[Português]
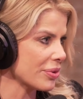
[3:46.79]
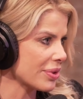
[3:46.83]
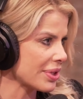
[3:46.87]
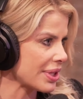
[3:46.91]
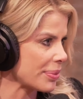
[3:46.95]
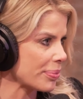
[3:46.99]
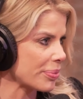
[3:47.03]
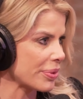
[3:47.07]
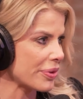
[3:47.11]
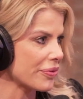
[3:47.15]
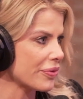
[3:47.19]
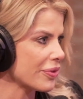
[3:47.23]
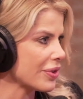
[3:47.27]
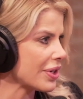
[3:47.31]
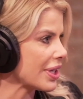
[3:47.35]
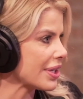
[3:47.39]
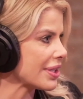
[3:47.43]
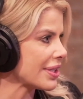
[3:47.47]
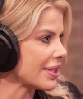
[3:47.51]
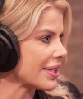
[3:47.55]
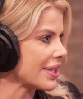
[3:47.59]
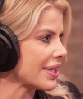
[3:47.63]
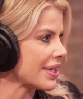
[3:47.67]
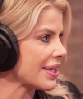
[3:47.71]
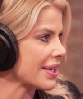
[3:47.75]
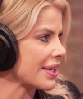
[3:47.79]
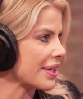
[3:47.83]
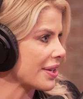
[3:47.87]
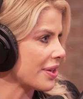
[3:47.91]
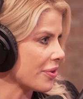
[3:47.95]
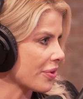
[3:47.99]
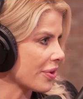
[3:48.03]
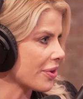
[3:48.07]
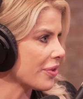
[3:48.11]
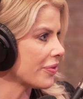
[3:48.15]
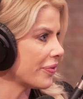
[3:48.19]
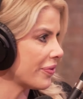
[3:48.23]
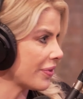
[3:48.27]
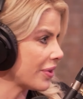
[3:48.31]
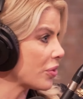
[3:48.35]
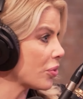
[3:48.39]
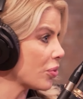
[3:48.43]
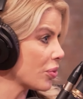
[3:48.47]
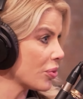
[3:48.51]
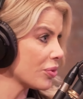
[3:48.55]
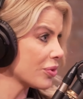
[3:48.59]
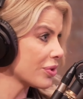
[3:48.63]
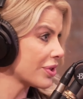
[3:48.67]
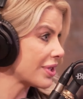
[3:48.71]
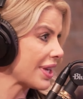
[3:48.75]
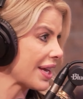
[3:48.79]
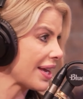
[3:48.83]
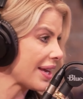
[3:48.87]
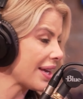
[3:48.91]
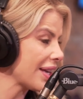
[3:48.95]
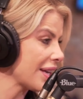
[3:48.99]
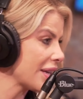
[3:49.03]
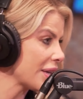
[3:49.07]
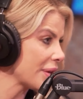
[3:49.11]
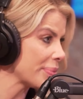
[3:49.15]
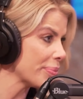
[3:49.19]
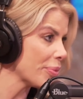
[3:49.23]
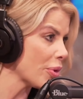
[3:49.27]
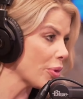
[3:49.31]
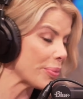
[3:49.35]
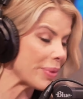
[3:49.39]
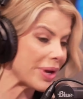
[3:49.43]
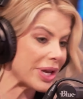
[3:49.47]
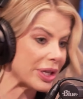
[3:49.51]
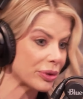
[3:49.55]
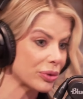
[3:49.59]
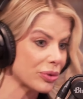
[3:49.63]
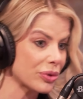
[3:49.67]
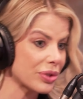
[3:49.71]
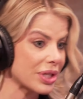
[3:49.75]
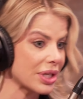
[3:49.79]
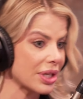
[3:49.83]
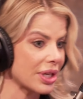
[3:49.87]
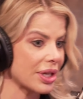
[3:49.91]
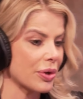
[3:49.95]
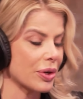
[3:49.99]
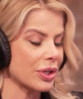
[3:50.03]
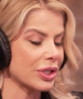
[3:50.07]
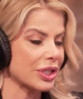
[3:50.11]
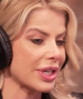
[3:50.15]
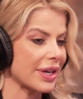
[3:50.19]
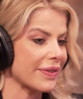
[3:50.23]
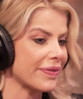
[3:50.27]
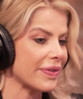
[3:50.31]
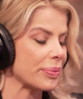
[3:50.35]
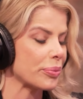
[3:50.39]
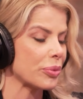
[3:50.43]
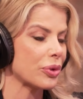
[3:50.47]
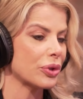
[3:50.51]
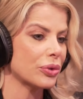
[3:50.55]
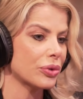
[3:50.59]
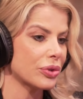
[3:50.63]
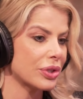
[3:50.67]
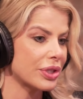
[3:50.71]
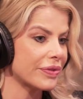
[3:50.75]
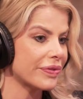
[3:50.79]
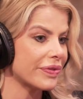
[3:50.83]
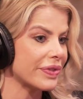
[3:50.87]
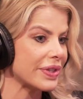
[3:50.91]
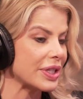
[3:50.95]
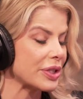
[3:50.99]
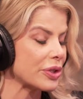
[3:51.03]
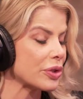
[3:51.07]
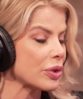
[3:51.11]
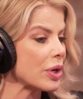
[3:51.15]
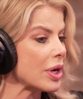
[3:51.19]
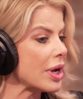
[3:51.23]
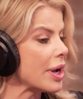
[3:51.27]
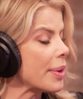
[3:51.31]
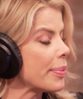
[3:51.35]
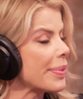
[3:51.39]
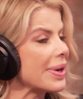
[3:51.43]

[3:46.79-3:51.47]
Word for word: eu sempre fui assim. É eu, eu usei em momentos em que eu achava muito difícil.